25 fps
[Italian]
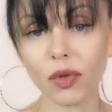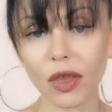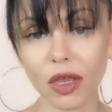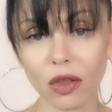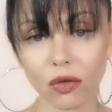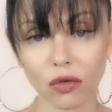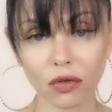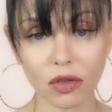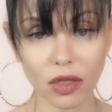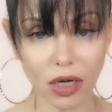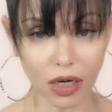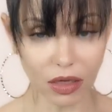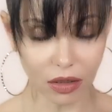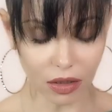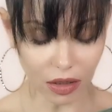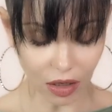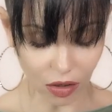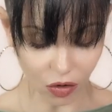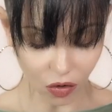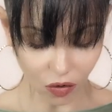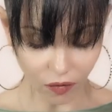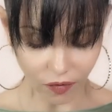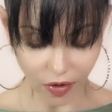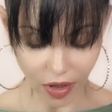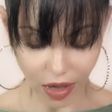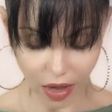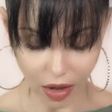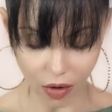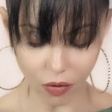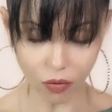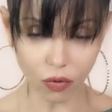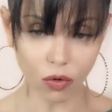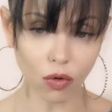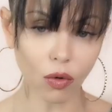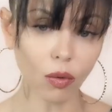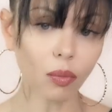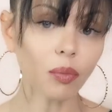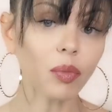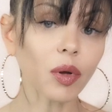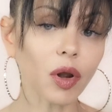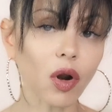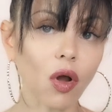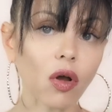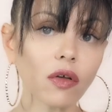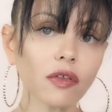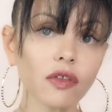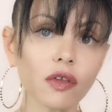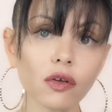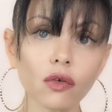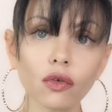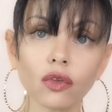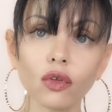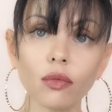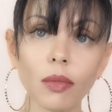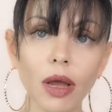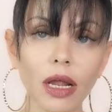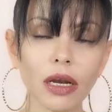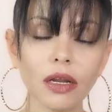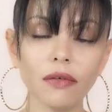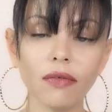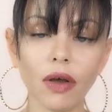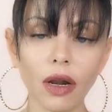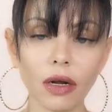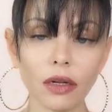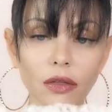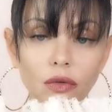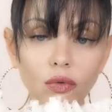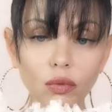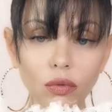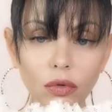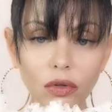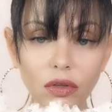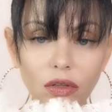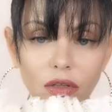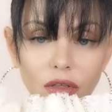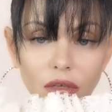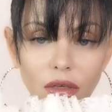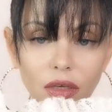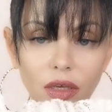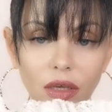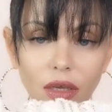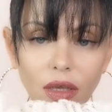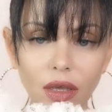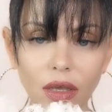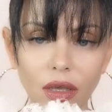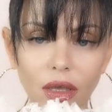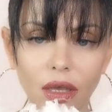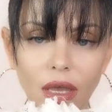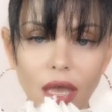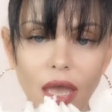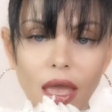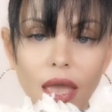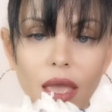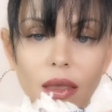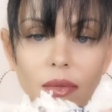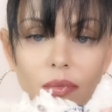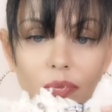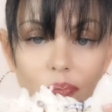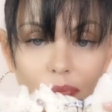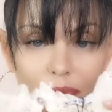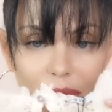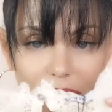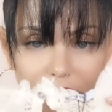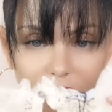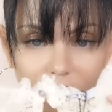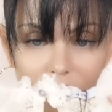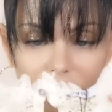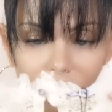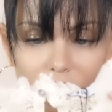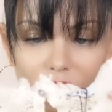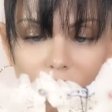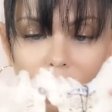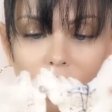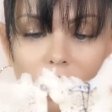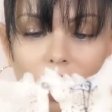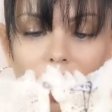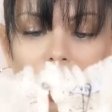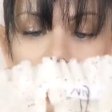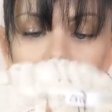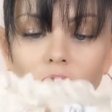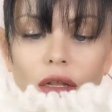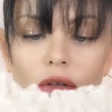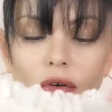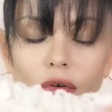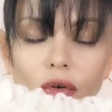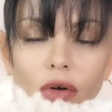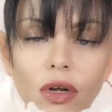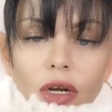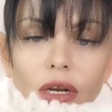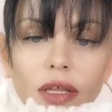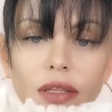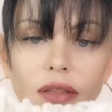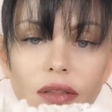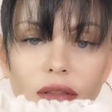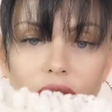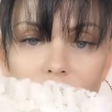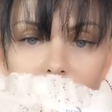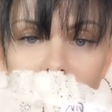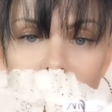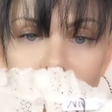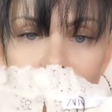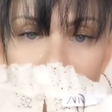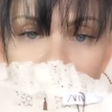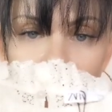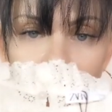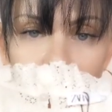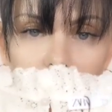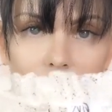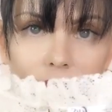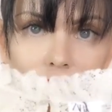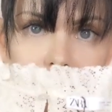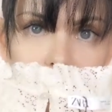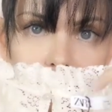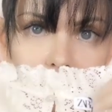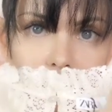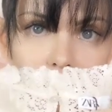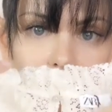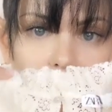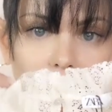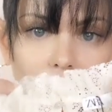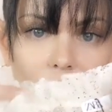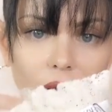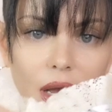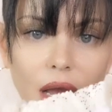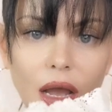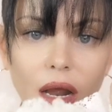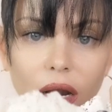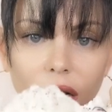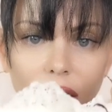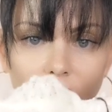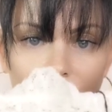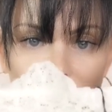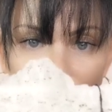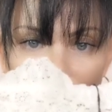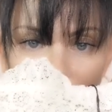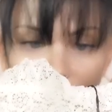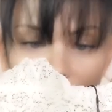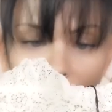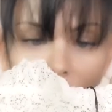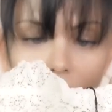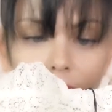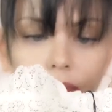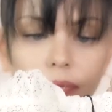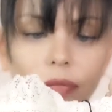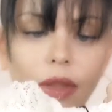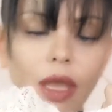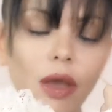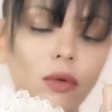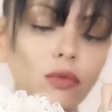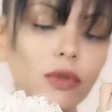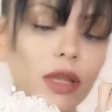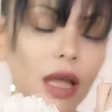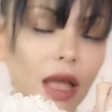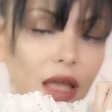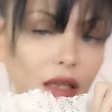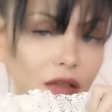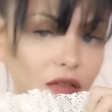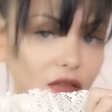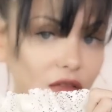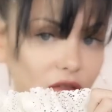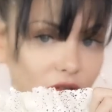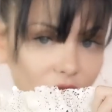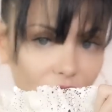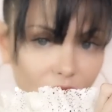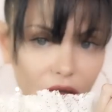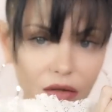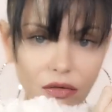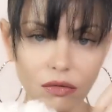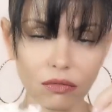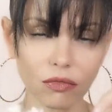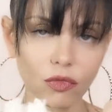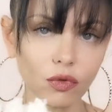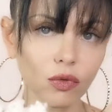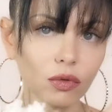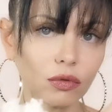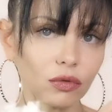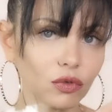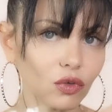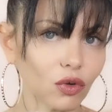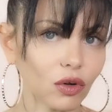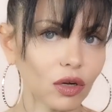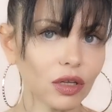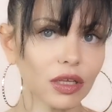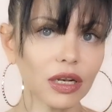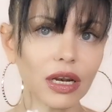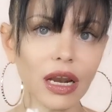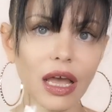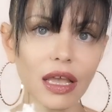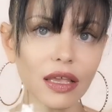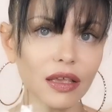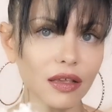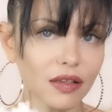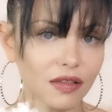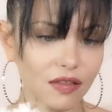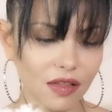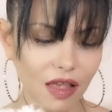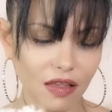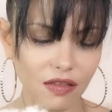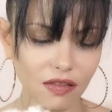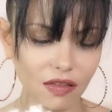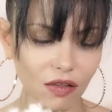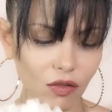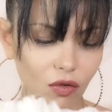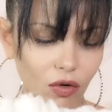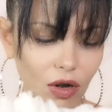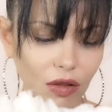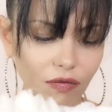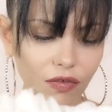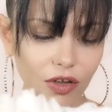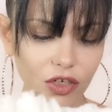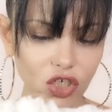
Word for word: pieno 39 euro, però secondo me li vale tutti. È in pizzo, ha il collettino alto, è una S, non, non, la XS non la